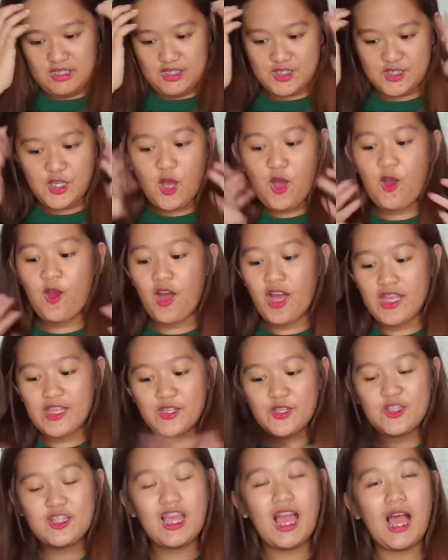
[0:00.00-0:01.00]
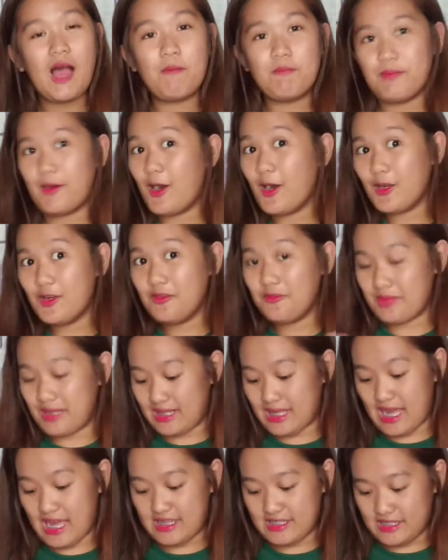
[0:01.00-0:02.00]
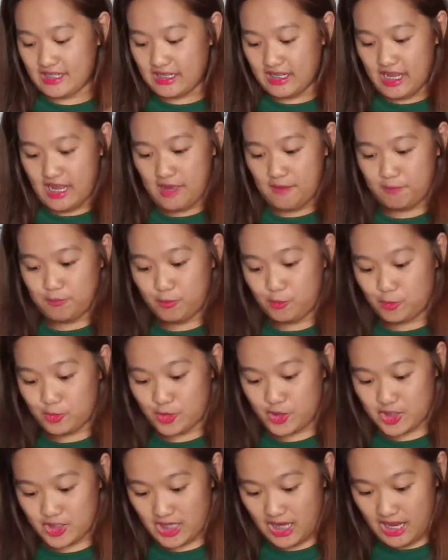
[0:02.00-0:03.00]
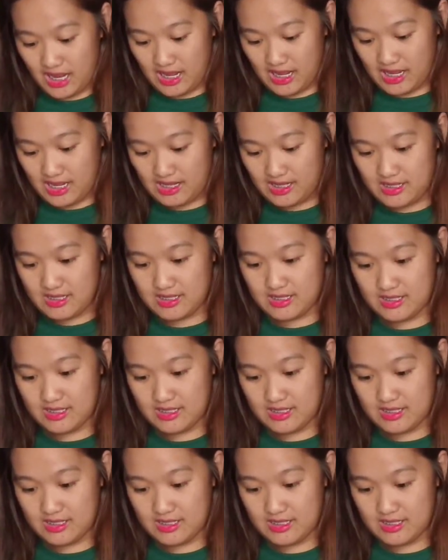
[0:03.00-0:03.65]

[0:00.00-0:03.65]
So, ayun nga po, gumagana nga po siya.